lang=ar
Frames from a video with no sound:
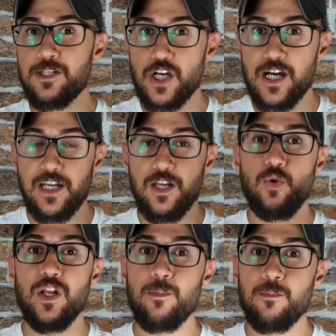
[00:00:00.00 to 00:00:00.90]
المشاكل
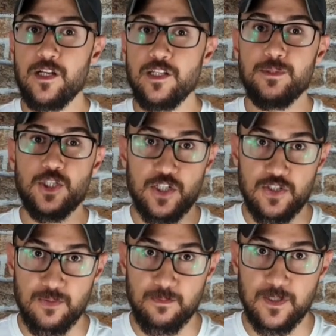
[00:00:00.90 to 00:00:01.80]
والامراض
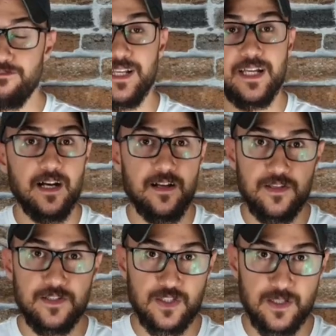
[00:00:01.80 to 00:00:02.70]
بالجسم
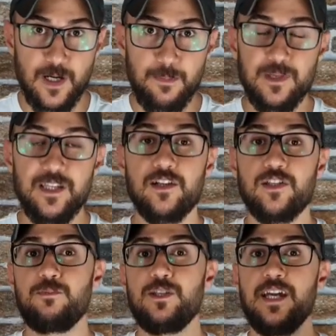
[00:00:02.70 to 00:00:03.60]
فلهذا السبب بدك
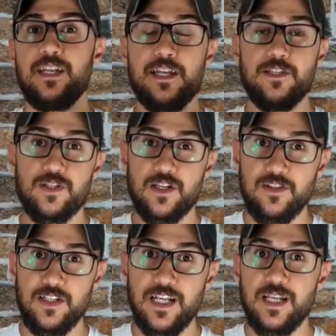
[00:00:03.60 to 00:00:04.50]
تبتعد عن
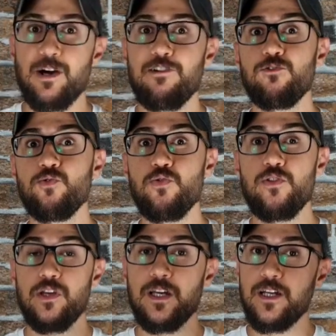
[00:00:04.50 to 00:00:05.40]
السردين
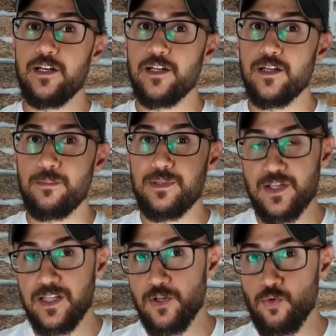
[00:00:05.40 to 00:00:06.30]
المحفوظ
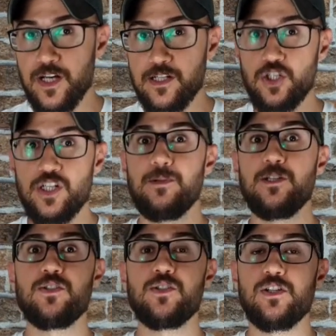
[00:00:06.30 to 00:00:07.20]
بزيت دوار
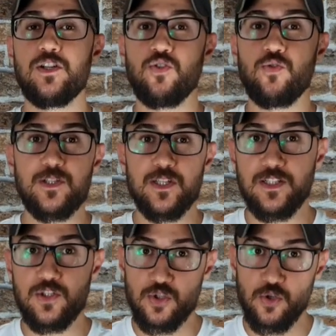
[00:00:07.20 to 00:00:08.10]
الشمس
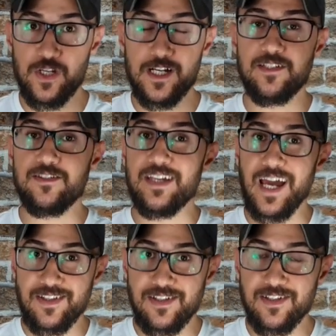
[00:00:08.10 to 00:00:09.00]
وبزيت الصويا
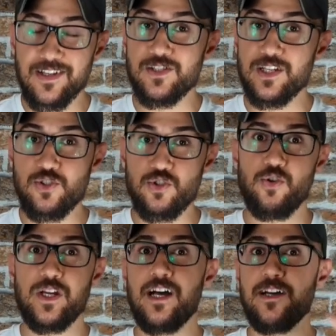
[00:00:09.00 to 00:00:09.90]
تحديدا زيت
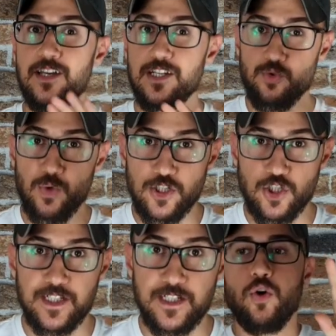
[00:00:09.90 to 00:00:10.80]
الصويا هذا أسوأ
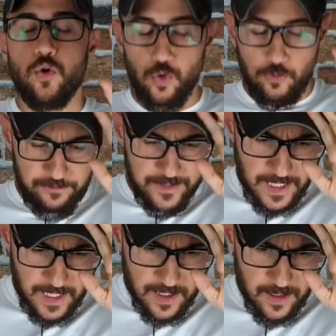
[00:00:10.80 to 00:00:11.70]
شيء وفي
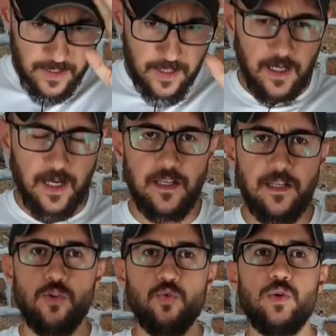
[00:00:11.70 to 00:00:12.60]
حال
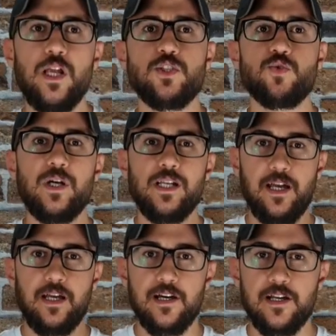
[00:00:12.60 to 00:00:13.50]
خلينا نقول أسوأ
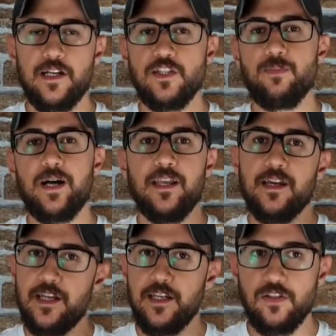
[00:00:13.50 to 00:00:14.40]
الخيارات ما
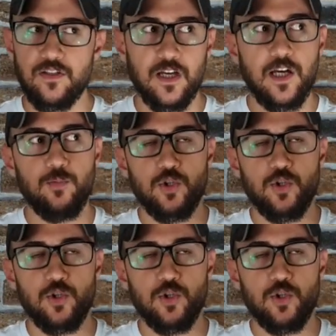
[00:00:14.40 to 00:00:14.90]
لقيت غير